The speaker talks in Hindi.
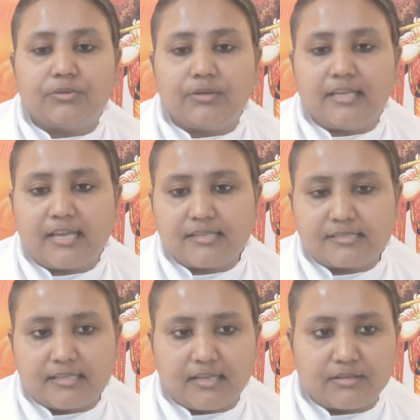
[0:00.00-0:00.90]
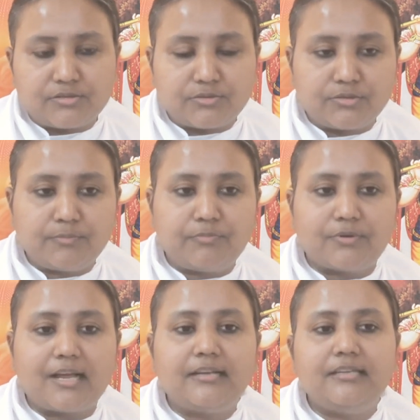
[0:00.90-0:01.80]
दुनिया से अशुद्ध
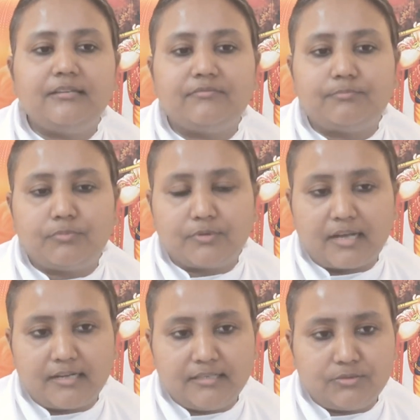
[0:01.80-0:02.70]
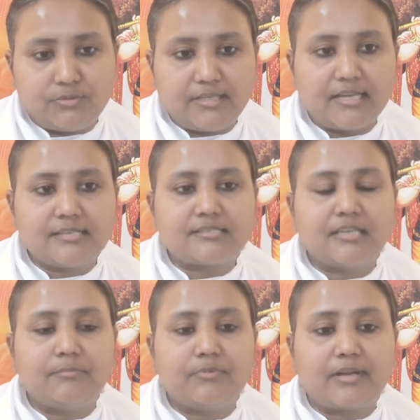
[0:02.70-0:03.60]
पुरानी पुरानी दुनिया
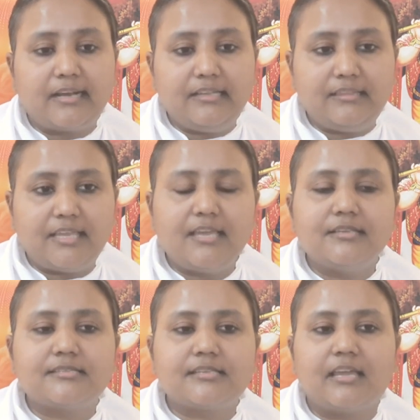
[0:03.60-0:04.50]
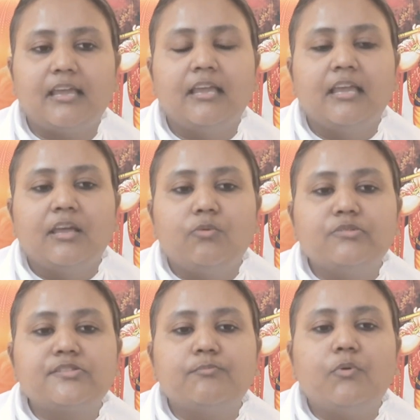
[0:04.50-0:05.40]
से पुरानी देह से
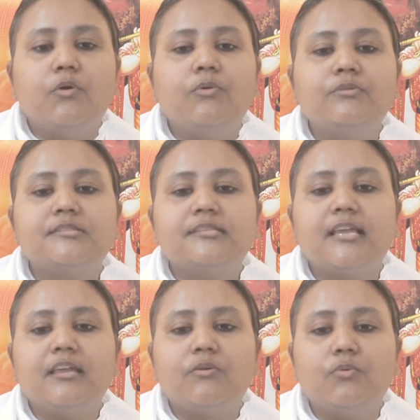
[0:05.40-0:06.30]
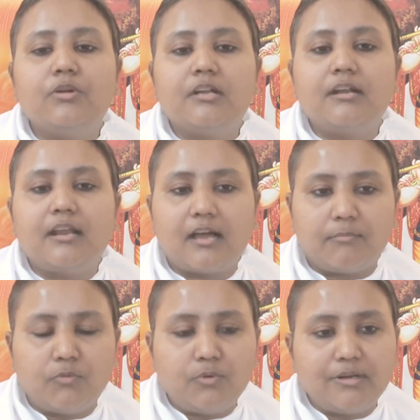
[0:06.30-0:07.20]
उस मोह से उठना
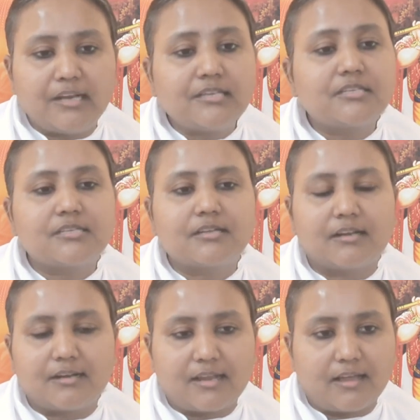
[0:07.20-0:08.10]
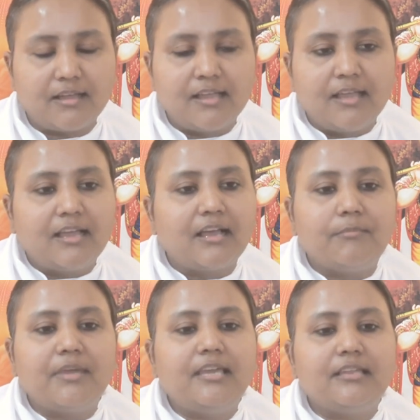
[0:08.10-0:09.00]
मोह नष्ट करना
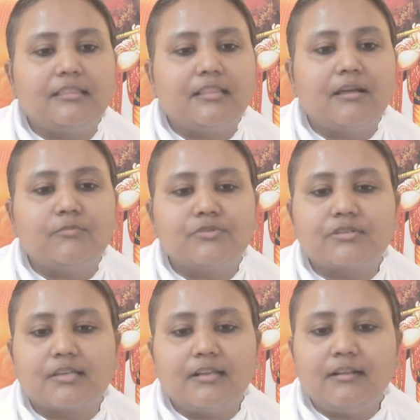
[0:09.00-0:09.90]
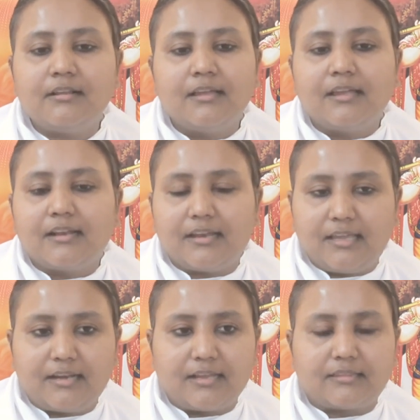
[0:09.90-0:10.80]
हमें इतना मुश्किल
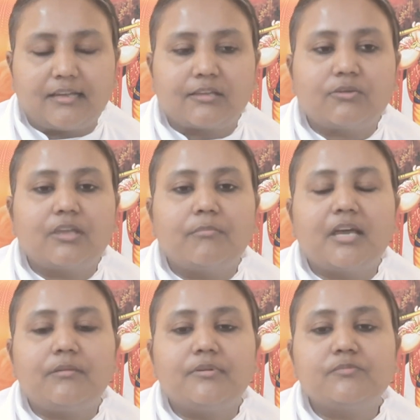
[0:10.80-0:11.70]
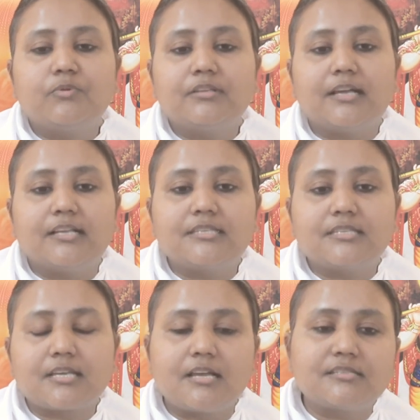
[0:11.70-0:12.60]
नहीं रहता क्योंकि हमारे पास बहुत
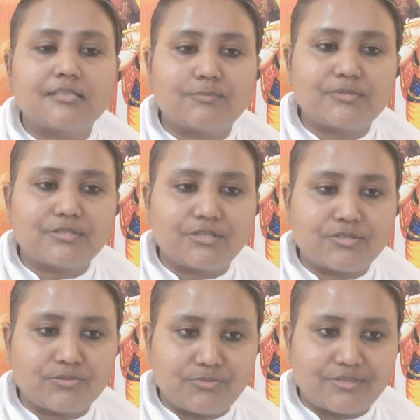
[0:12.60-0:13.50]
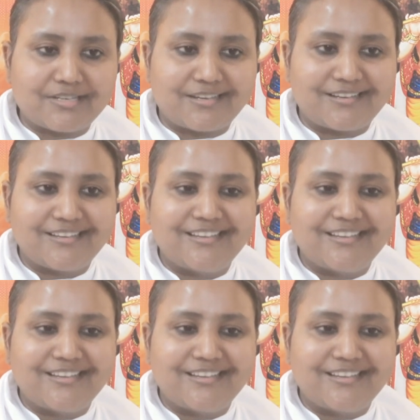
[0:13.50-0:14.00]
अच्छा सब्सटीट्यूट है